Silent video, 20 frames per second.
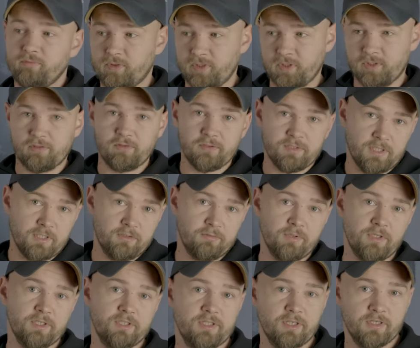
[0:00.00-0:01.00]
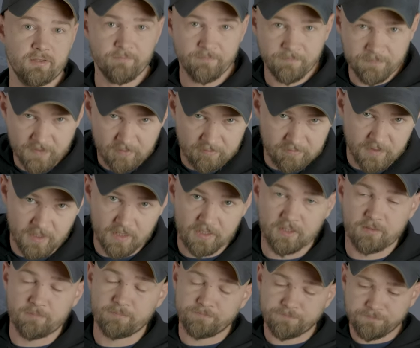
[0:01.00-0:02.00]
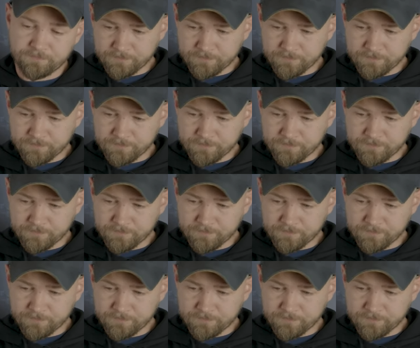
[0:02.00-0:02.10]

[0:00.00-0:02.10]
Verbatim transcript: wszystko znajduje się w jednym.